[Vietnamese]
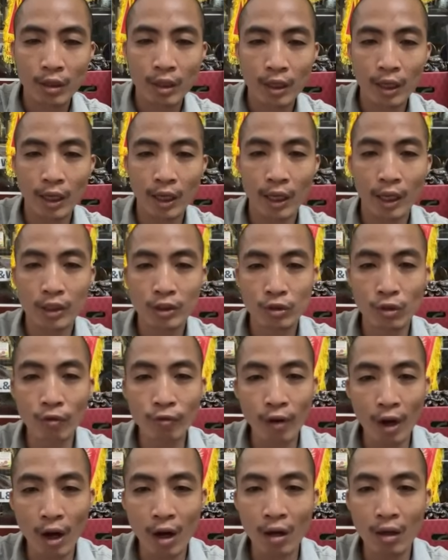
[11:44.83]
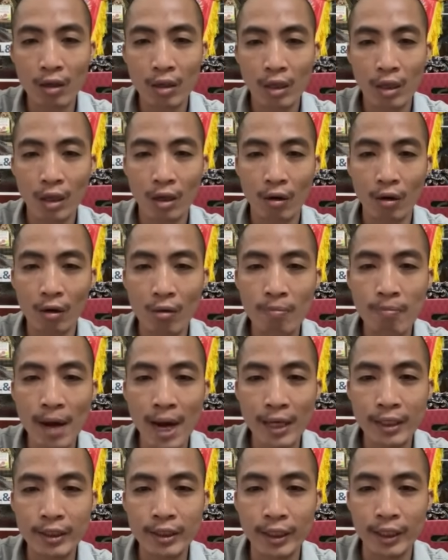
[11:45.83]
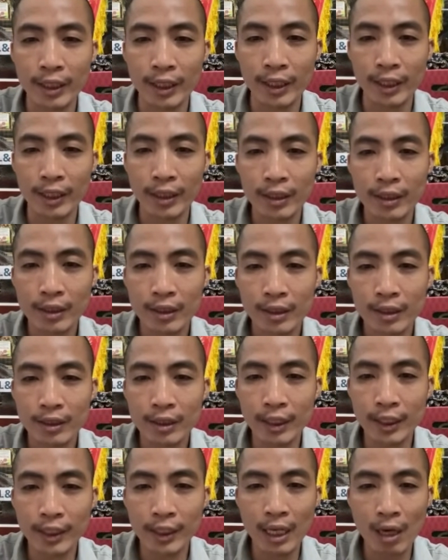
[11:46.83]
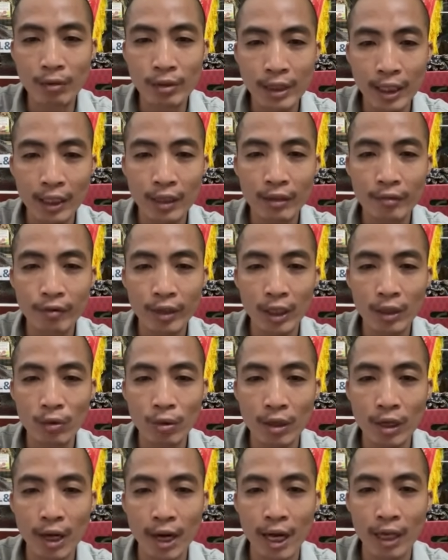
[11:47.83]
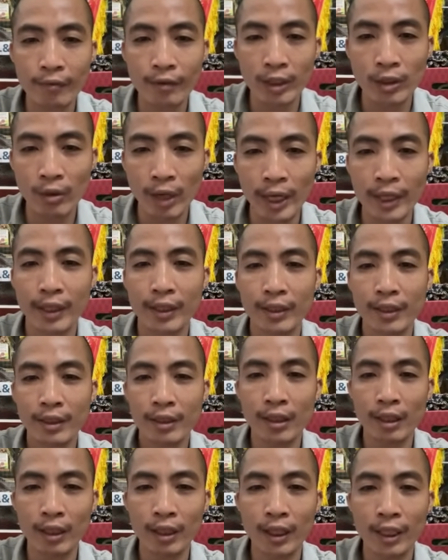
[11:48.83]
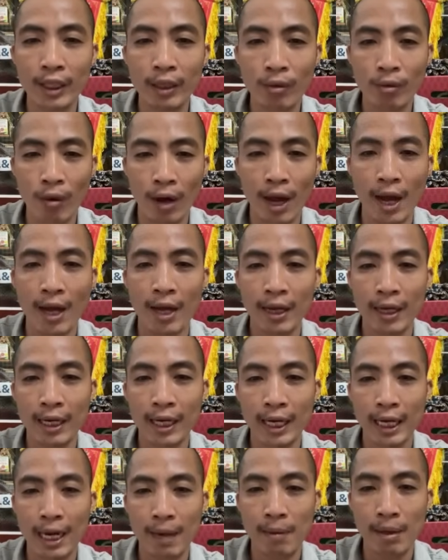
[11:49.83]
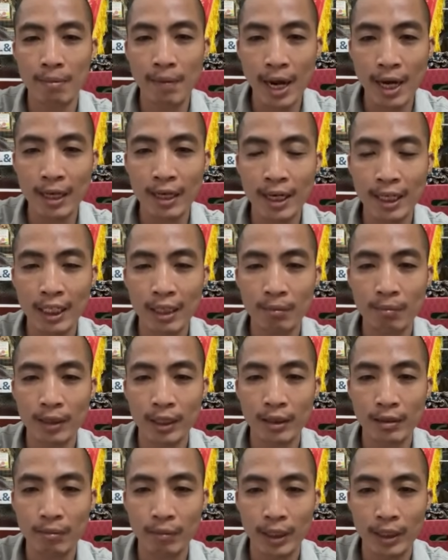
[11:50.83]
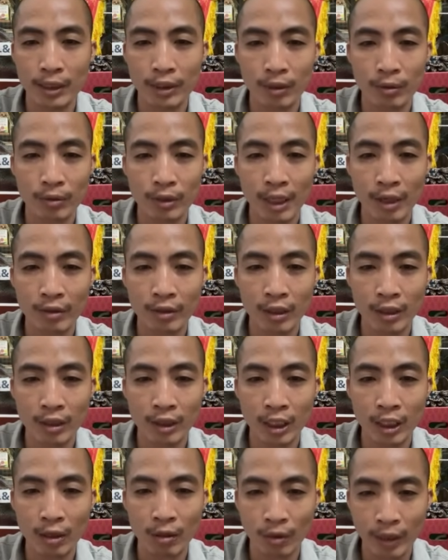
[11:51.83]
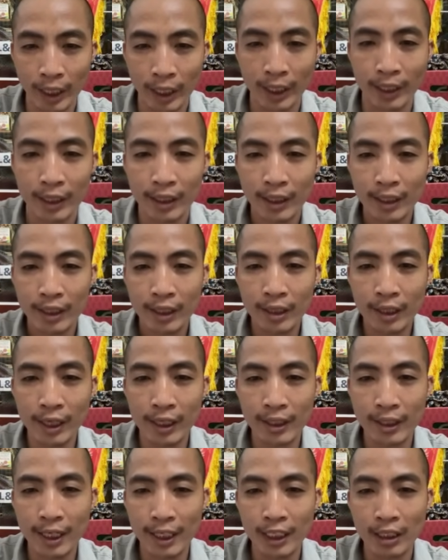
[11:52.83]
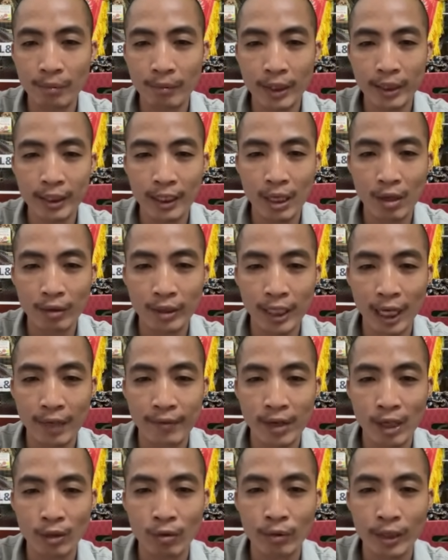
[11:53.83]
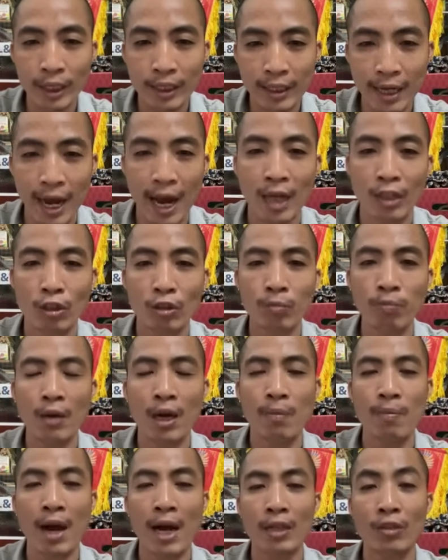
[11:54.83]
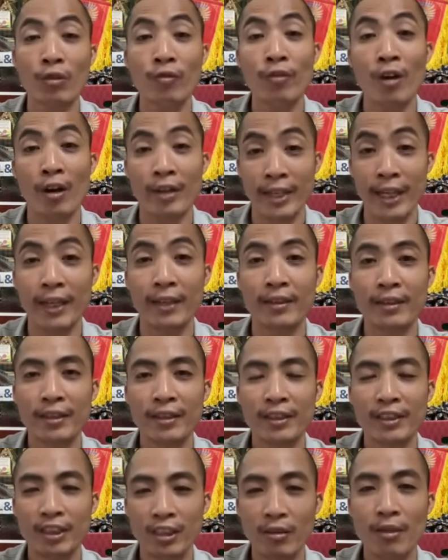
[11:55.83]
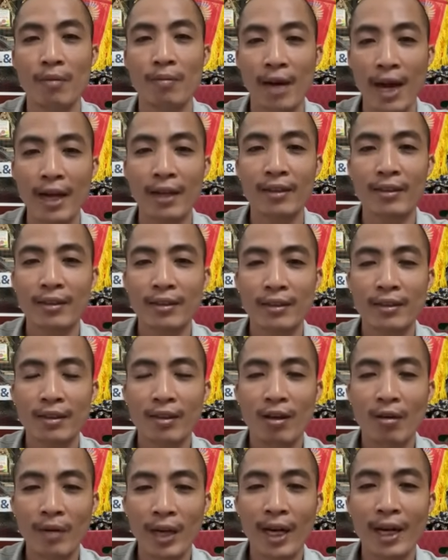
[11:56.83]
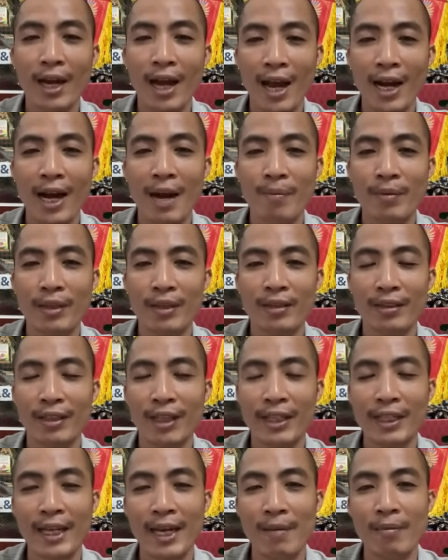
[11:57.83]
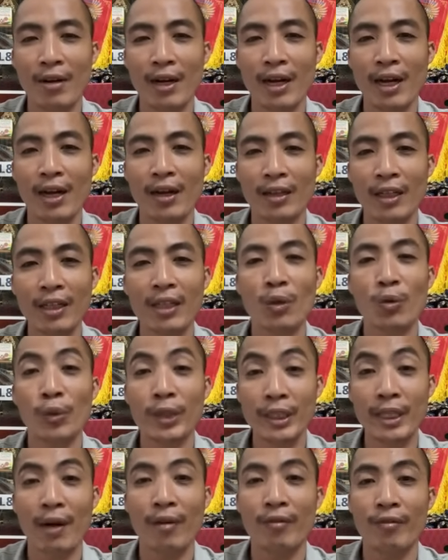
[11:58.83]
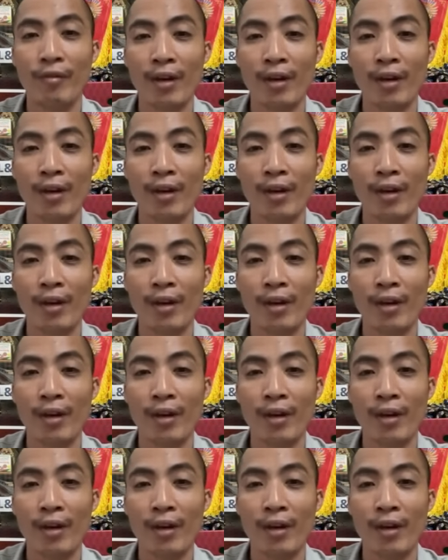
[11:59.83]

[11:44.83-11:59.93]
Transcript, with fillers: à, dũng võ à, hôm bác chỉ trị đau chân với thuốc alpha choay cực kỳ hiệu quả cảm ơn bác các chiến binh mình dùng thảo dược cho rất ok hiện các chiến binh đều chạy vào chung kết cả chúc mừng bác Dũng Võ nhé chúc mừng bác hôm nay lại gặp được những anh em gọi là rất là quý trọng